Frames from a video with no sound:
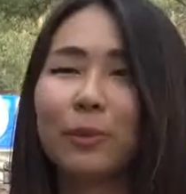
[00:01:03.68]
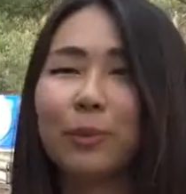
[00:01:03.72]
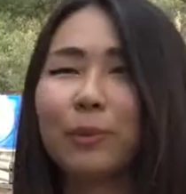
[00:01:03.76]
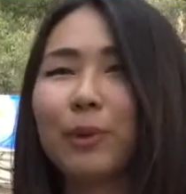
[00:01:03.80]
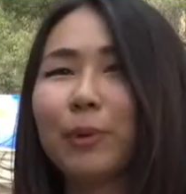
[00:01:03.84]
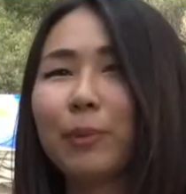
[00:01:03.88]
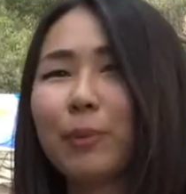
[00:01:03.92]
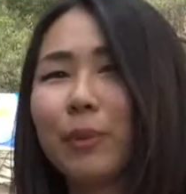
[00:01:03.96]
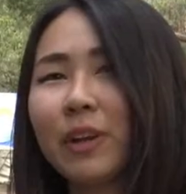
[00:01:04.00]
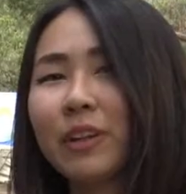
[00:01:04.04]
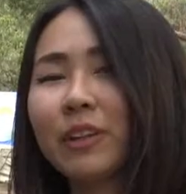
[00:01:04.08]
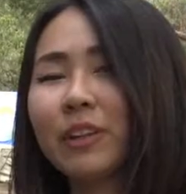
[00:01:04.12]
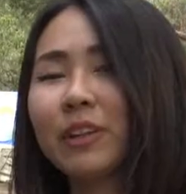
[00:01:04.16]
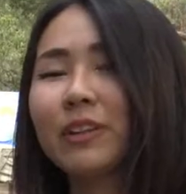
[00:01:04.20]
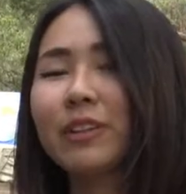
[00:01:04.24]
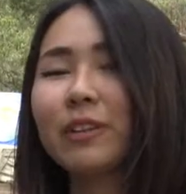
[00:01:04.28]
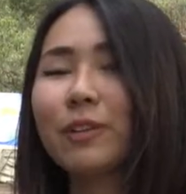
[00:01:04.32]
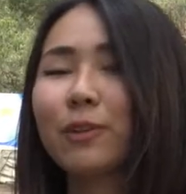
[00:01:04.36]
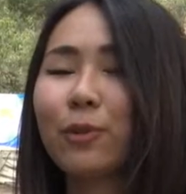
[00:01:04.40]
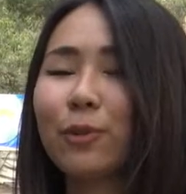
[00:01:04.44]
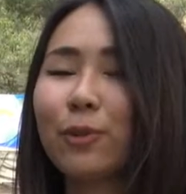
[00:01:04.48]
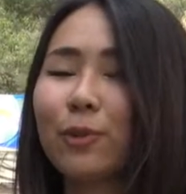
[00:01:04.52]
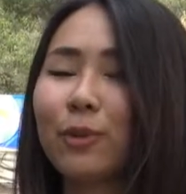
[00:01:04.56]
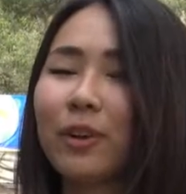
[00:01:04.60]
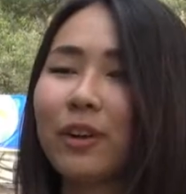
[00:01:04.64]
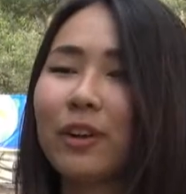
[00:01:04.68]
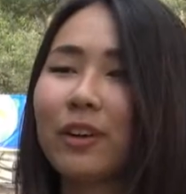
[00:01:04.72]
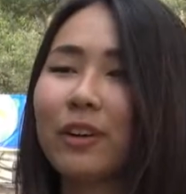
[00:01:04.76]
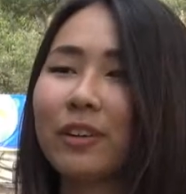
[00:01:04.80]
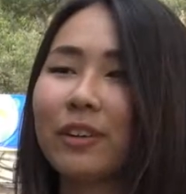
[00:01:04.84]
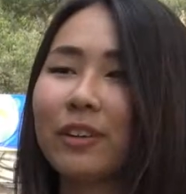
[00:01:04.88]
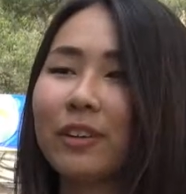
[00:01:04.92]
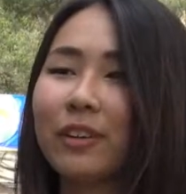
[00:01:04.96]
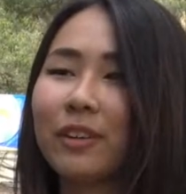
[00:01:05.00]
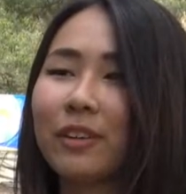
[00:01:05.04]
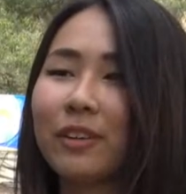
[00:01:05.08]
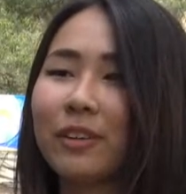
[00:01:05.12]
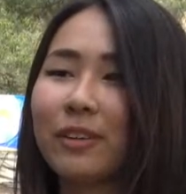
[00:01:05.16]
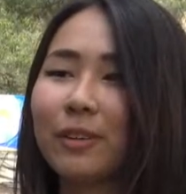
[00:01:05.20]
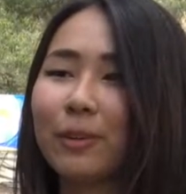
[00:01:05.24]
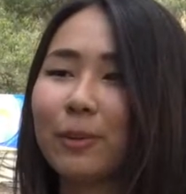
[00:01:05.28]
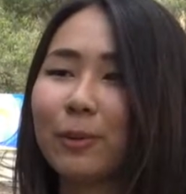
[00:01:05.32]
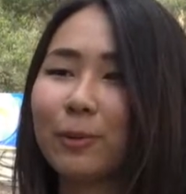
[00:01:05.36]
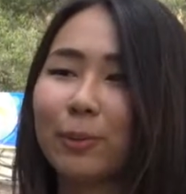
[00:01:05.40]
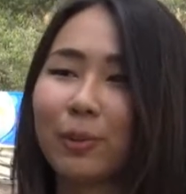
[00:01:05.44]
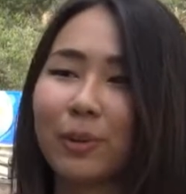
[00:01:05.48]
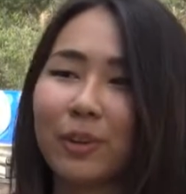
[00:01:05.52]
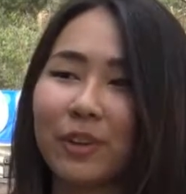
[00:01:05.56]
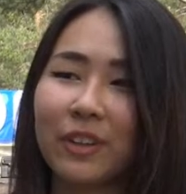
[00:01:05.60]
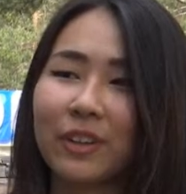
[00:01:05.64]
у меня брат ходил сюда, и
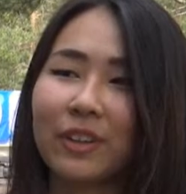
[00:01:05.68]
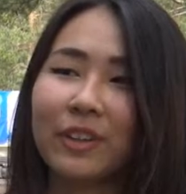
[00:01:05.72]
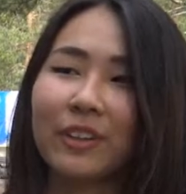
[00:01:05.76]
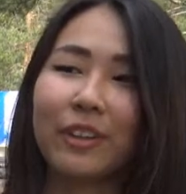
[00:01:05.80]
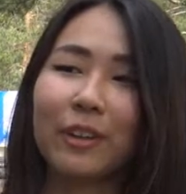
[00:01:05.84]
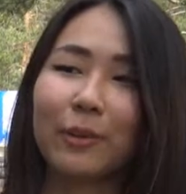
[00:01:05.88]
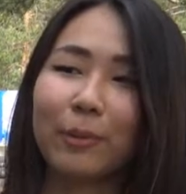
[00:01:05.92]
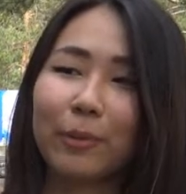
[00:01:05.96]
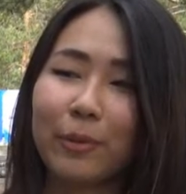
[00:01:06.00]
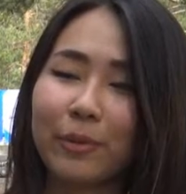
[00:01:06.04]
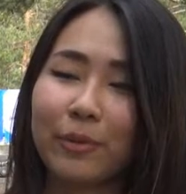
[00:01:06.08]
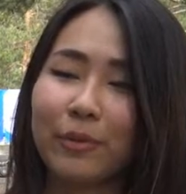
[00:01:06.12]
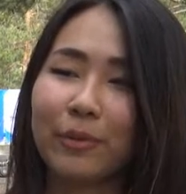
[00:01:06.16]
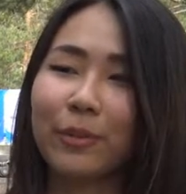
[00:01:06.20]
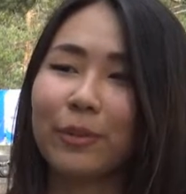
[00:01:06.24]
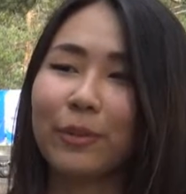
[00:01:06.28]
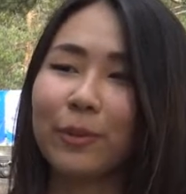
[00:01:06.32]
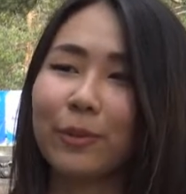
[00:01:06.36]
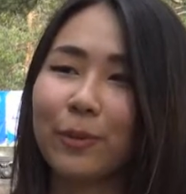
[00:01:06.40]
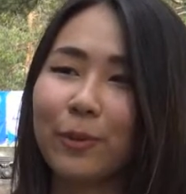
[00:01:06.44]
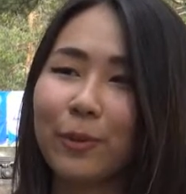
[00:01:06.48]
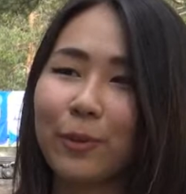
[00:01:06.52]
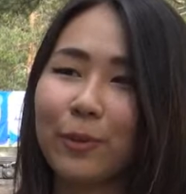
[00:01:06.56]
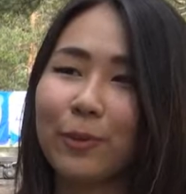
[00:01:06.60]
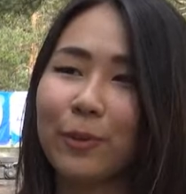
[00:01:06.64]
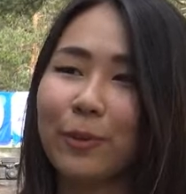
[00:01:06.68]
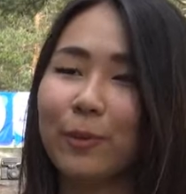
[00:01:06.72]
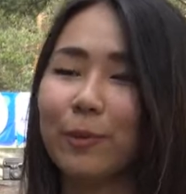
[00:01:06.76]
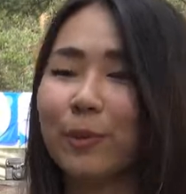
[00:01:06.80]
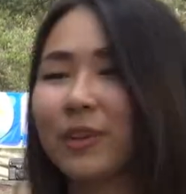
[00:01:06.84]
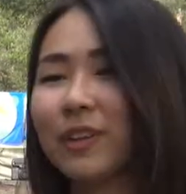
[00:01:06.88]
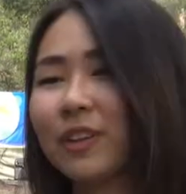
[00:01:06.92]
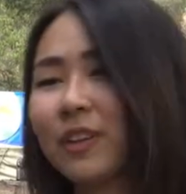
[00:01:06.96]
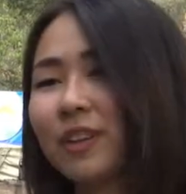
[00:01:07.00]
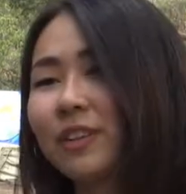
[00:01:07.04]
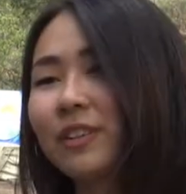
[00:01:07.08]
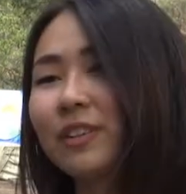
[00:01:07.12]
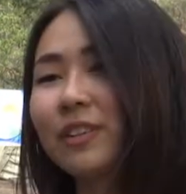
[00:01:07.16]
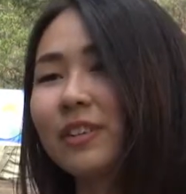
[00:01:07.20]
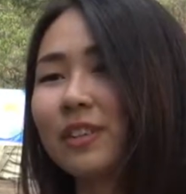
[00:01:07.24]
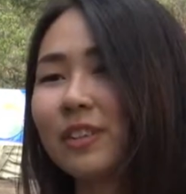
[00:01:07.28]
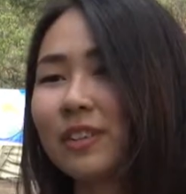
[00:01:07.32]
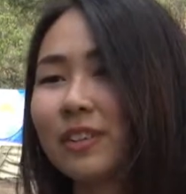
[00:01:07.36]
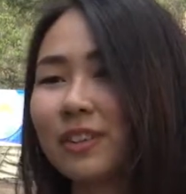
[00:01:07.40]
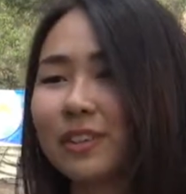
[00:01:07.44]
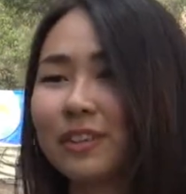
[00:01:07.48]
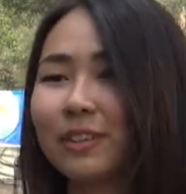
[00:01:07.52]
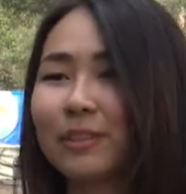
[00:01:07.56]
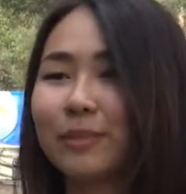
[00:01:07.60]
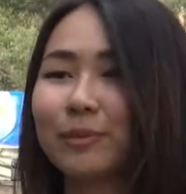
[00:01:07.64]
он мне рассказал про волонтерство, и мне стало
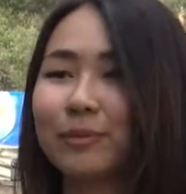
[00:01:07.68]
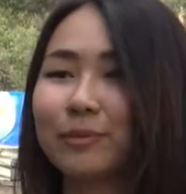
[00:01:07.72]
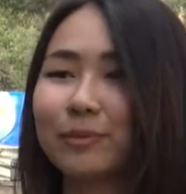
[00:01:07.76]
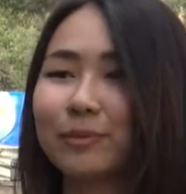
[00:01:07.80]
интересно.